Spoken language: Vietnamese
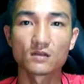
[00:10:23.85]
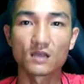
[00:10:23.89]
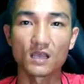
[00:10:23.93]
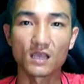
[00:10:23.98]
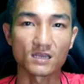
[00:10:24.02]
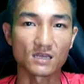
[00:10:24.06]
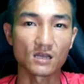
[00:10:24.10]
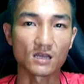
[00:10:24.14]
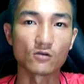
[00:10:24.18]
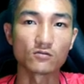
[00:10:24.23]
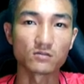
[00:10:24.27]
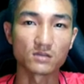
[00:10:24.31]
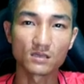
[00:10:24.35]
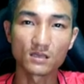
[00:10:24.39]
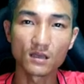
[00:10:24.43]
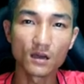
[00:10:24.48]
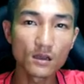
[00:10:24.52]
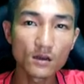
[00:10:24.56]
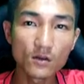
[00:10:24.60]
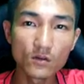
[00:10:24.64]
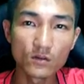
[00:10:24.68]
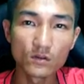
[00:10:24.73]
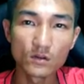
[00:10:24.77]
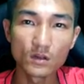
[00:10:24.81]
hàng đầu thế
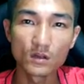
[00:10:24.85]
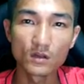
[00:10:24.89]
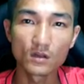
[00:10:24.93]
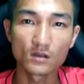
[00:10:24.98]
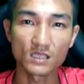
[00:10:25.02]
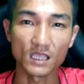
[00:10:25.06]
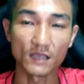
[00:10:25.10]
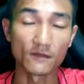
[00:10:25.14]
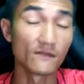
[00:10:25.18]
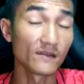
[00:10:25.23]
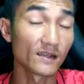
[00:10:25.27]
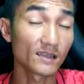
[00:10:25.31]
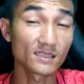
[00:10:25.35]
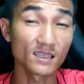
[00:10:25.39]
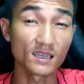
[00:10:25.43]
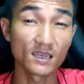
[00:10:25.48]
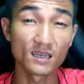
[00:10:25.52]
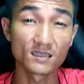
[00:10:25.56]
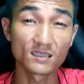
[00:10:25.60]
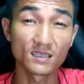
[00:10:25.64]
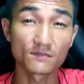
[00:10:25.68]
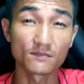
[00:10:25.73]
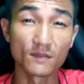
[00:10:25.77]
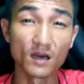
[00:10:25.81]
giới luôn tại vì cái tình
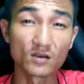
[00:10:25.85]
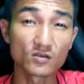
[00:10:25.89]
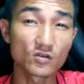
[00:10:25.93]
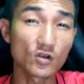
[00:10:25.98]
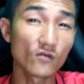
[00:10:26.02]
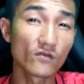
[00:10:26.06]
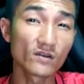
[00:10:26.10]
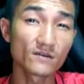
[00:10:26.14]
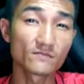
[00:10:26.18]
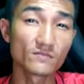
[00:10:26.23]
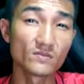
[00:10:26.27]
hình dịch bệnh covid